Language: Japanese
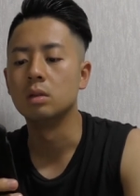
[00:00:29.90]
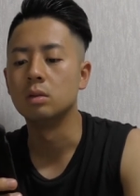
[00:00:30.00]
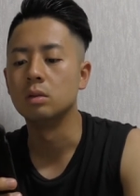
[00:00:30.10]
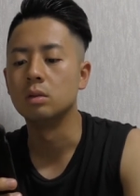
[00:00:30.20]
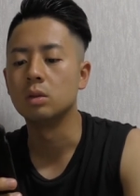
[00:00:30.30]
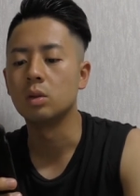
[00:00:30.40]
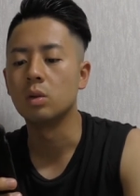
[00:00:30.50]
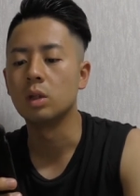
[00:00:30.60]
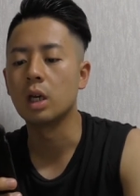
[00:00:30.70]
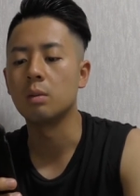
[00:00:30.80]
うんと
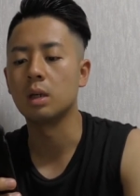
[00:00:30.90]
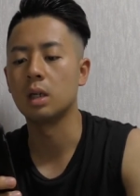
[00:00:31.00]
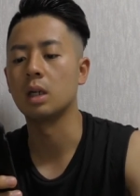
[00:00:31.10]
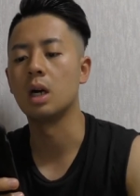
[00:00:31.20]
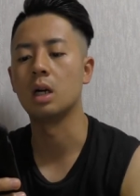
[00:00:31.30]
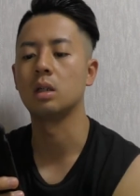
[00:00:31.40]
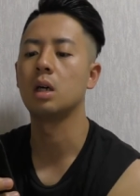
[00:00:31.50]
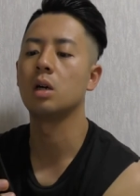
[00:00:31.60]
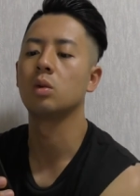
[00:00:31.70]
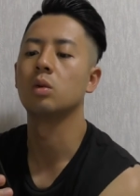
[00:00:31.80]
お悩みが
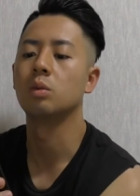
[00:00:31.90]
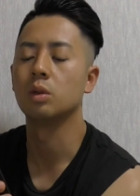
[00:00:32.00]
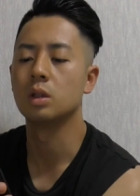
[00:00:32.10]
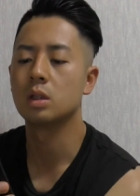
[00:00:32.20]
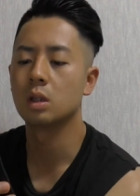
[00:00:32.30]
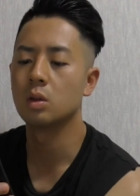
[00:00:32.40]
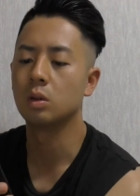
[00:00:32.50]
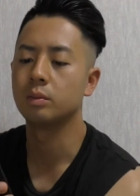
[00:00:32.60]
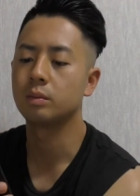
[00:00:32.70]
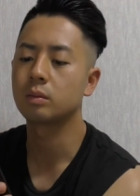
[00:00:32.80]
あると思うんですけど